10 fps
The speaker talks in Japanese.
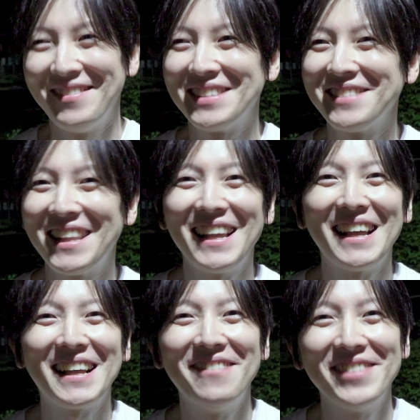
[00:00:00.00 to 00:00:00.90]
まあそんな
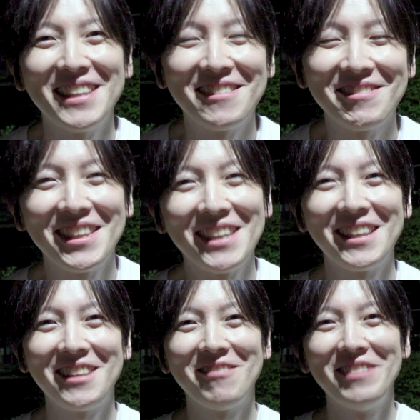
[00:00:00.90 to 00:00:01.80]
中頑張って撮っていき
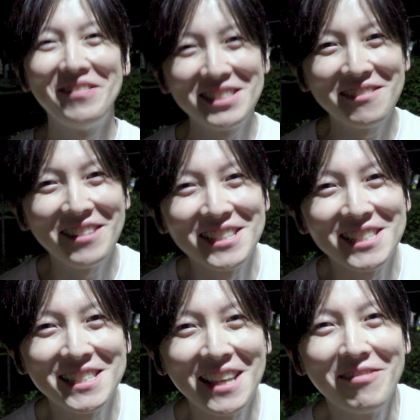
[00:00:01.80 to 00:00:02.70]
たいと思いますので、
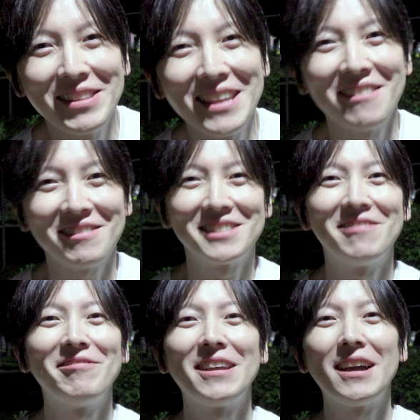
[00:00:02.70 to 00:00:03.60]
最後までよろし
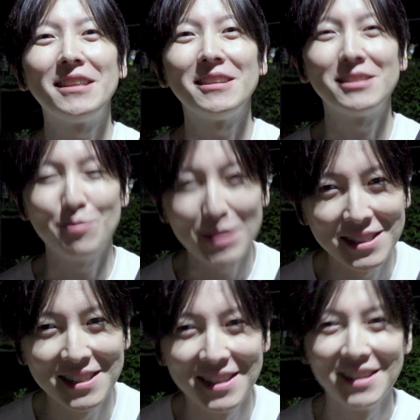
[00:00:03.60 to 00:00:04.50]
くお願いいたしま
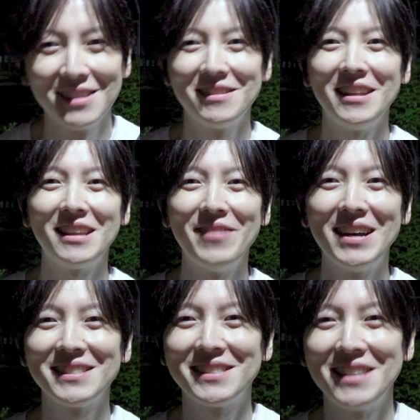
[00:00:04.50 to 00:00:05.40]
す。いただき
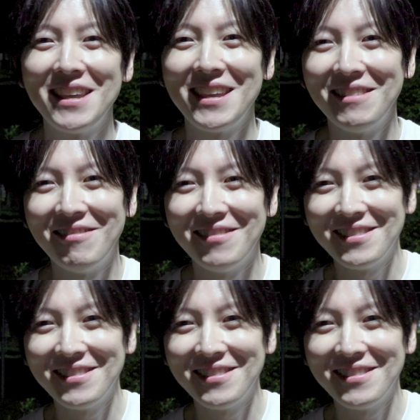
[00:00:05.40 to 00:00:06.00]
ます。せーの。